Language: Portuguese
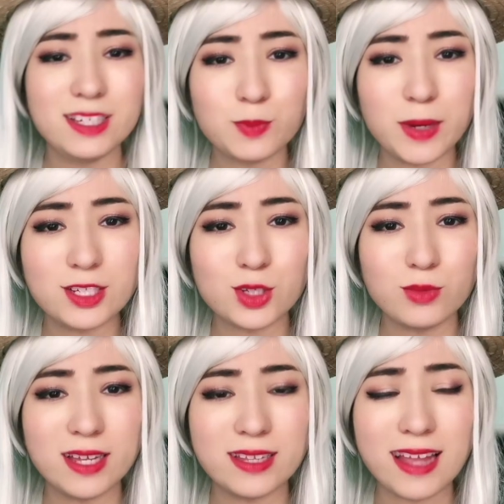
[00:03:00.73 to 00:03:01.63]
Isso parece
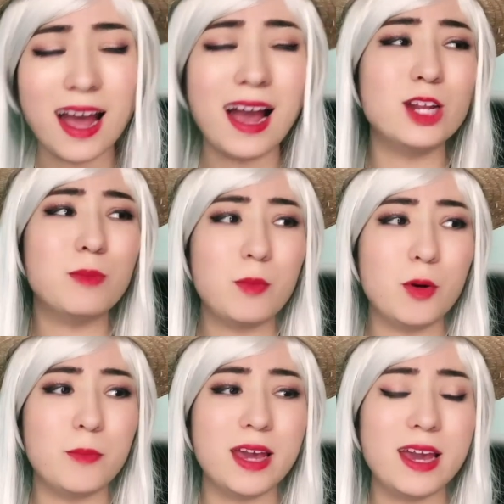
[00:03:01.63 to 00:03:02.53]
só um detalhe, uma
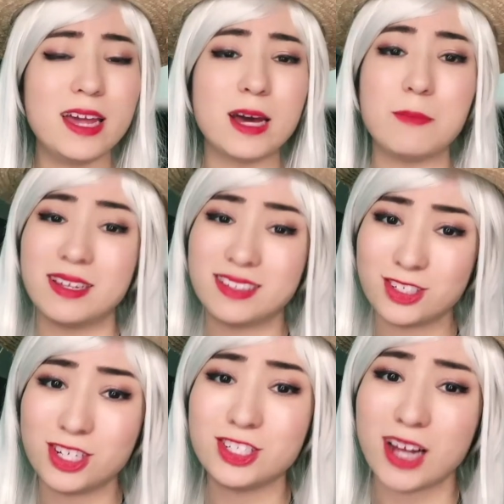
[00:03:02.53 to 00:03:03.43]
bobeira, mas
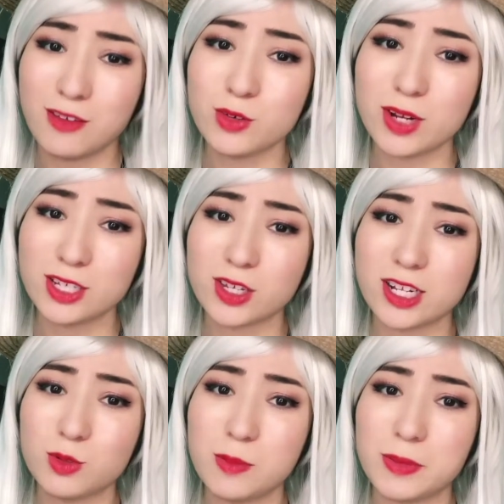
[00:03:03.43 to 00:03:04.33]
a gente já viu na
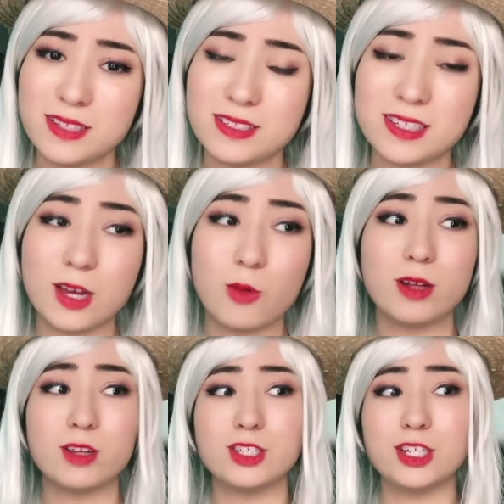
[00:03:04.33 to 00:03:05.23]
história de One Piece que
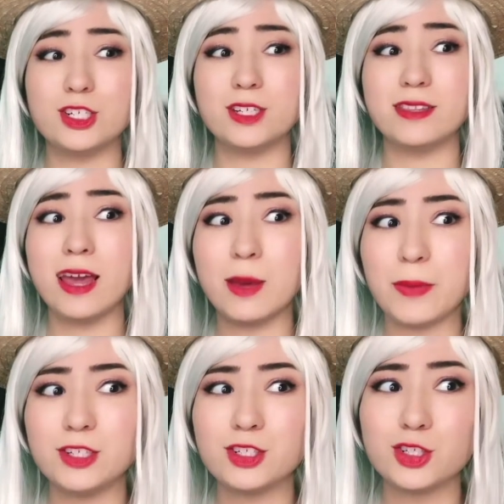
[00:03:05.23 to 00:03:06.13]
quando a gente de
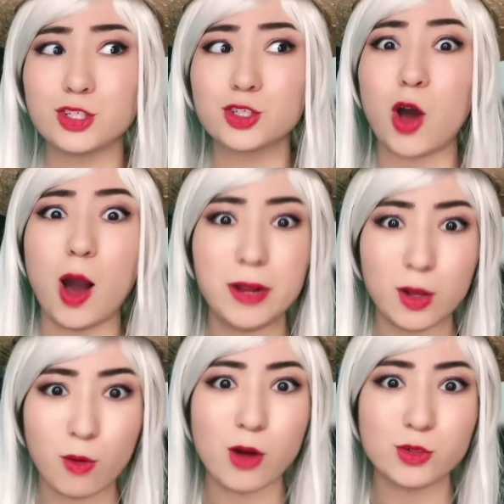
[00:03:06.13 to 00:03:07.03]
repente
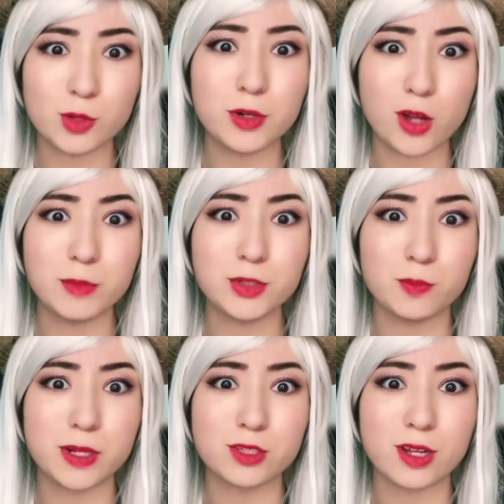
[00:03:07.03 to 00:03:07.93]
descobre qual é o sobrenome de
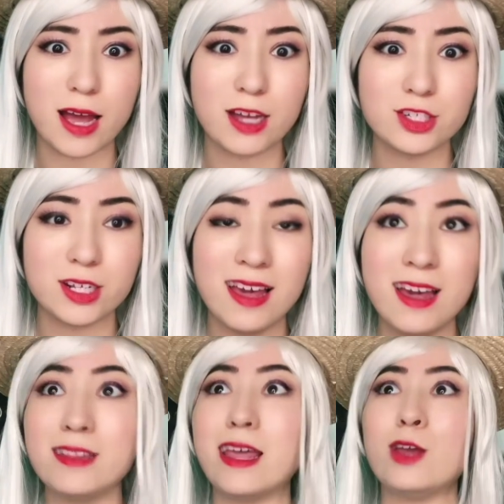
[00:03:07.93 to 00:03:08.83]
um personagem,
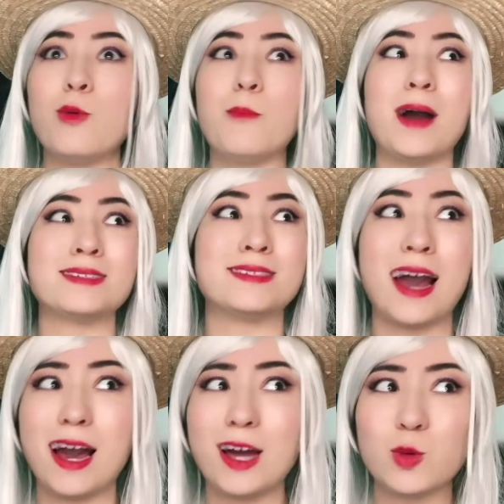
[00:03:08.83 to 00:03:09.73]
tem um
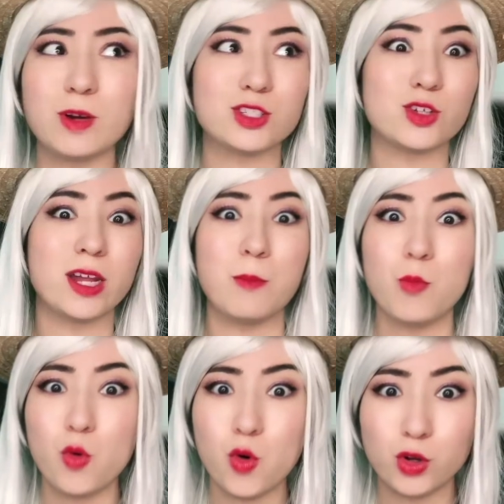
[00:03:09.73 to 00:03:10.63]
passado, uma história
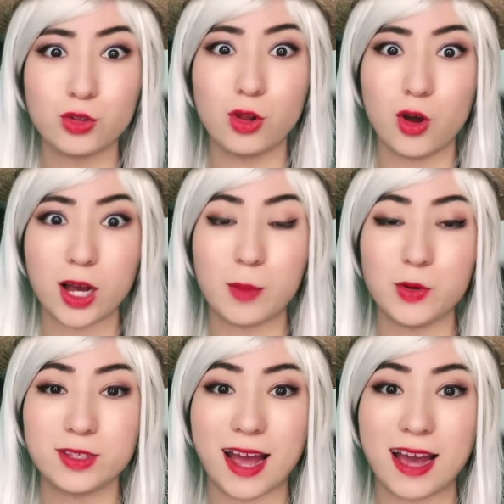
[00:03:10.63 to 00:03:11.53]
muito louca
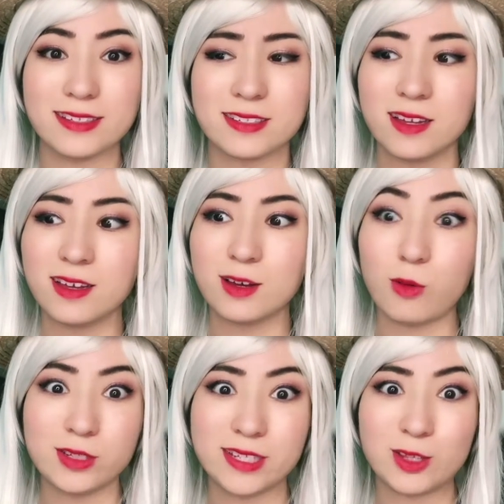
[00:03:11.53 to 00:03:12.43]
por trás.
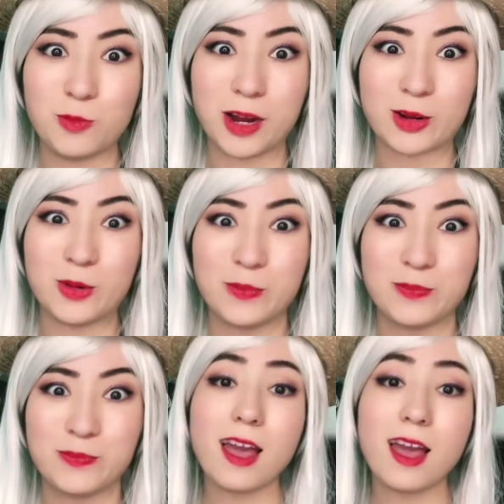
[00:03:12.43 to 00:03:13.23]
Qual será do Marco?